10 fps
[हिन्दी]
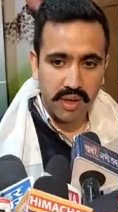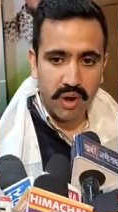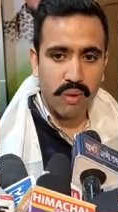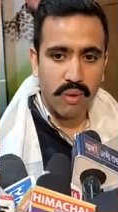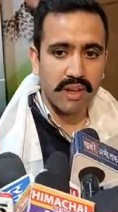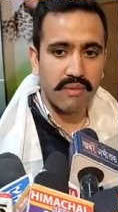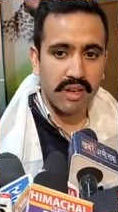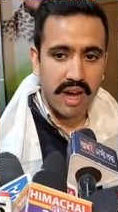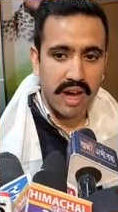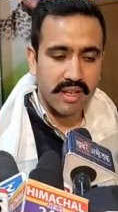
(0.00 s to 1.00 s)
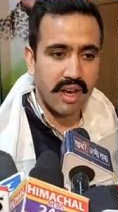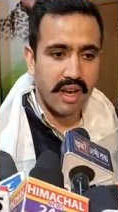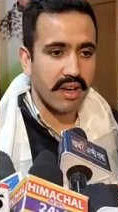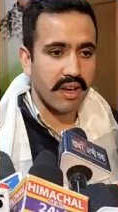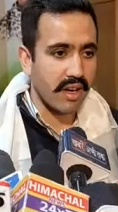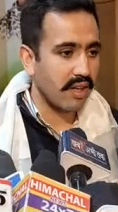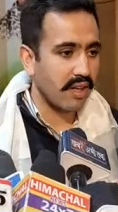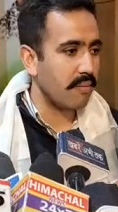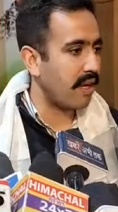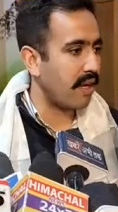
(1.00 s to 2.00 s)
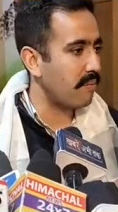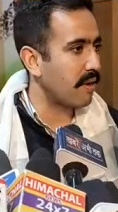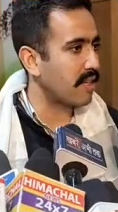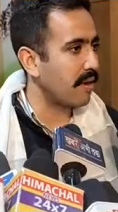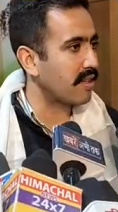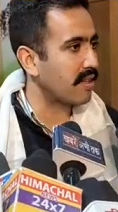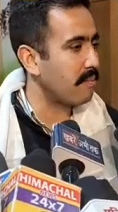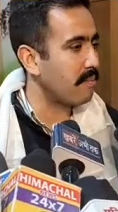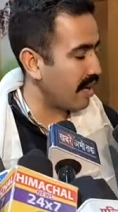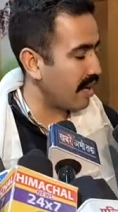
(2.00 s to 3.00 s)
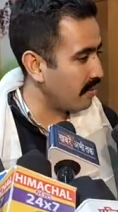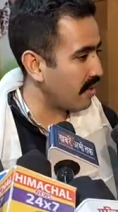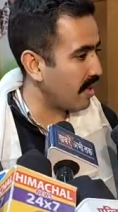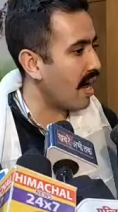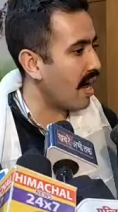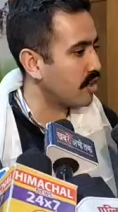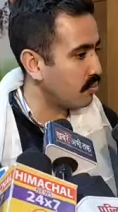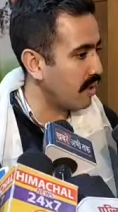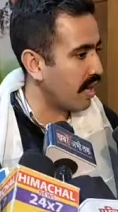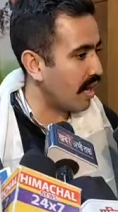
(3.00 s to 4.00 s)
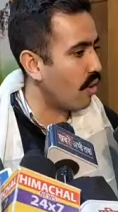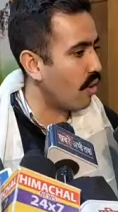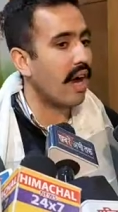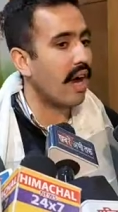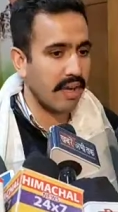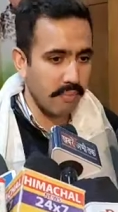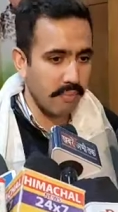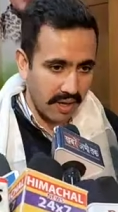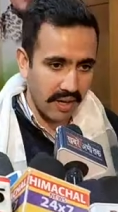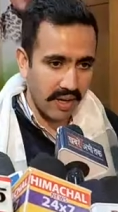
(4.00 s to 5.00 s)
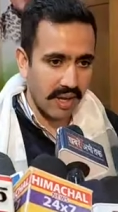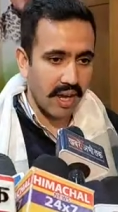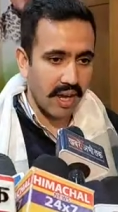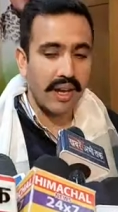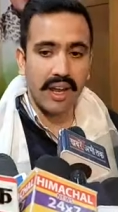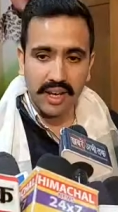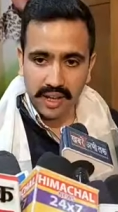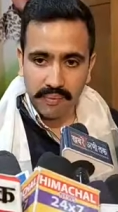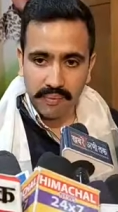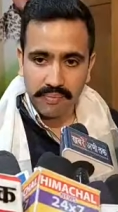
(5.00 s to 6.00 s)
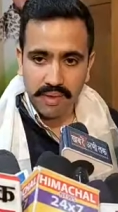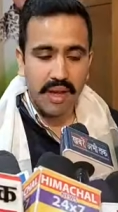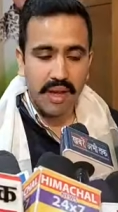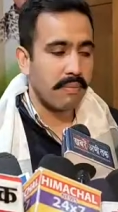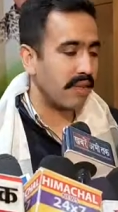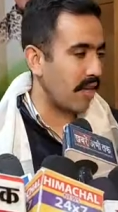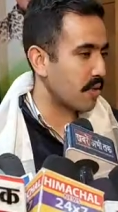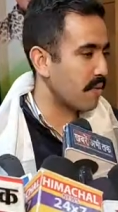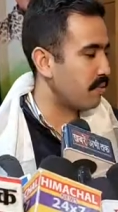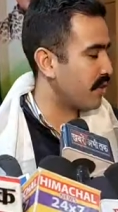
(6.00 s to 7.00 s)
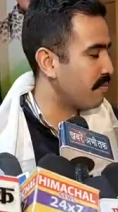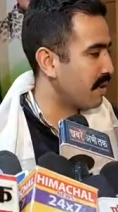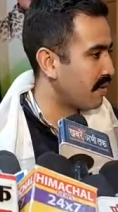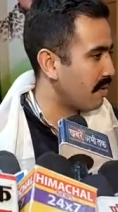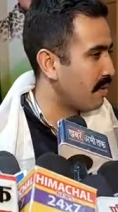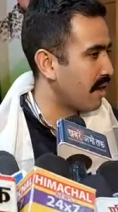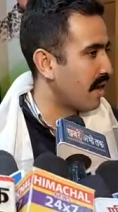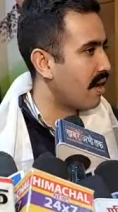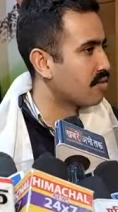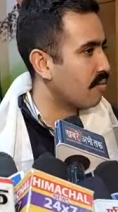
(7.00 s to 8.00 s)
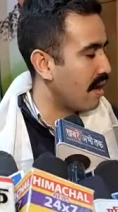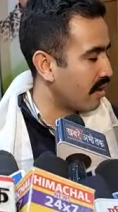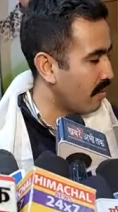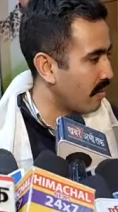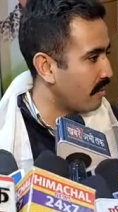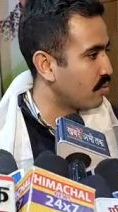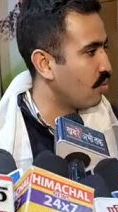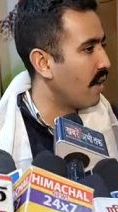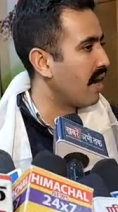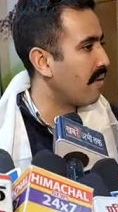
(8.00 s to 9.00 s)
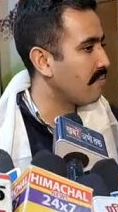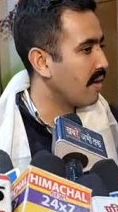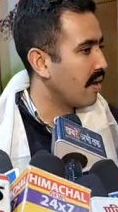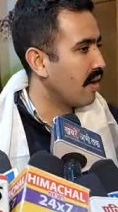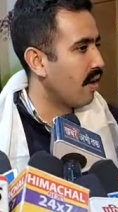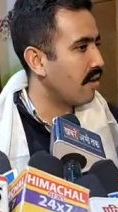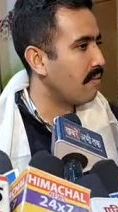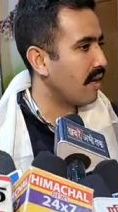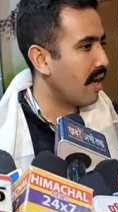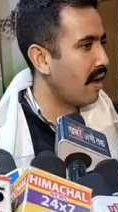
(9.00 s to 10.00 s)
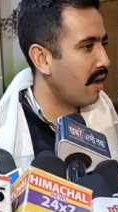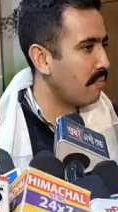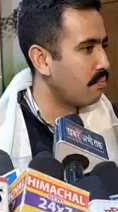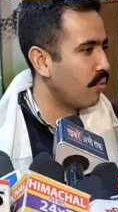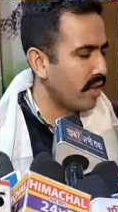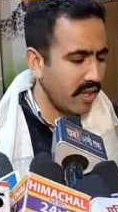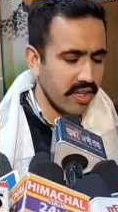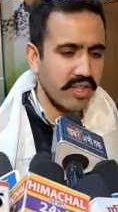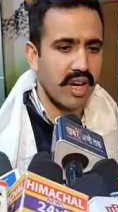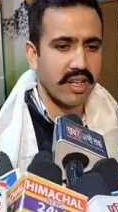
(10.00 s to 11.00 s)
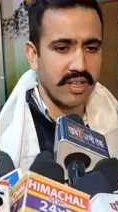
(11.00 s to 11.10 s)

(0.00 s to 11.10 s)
और वहाँ के विकास कार्य करना ये मेरी प्राथमिकता पहले भी थी आज भी है और आगे भी रहेगी प्रदेश में मुझे मंत्री बनने का सौभाग्य प्राप्त हुआ है और मैंने पूरी निष्ठा के